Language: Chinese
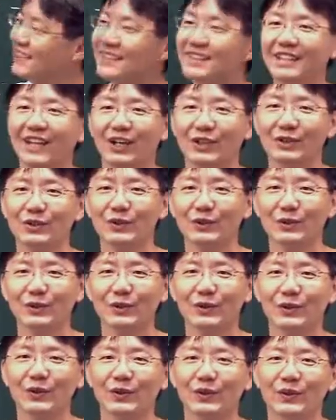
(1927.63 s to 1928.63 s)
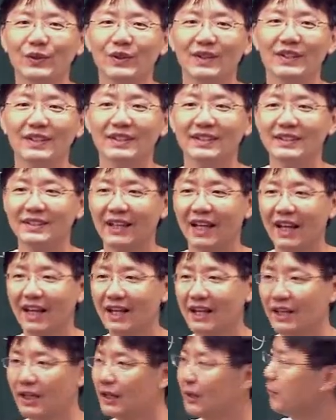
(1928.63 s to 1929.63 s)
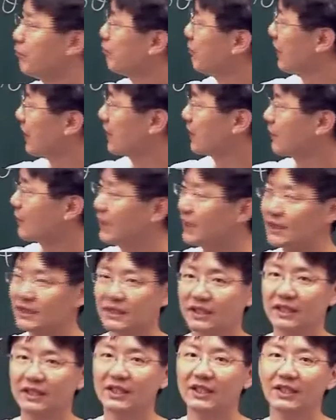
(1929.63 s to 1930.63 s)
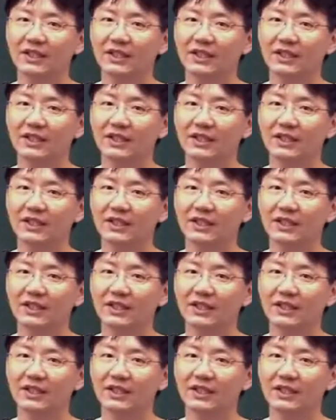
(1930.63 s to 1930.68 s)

角速度在每一个位置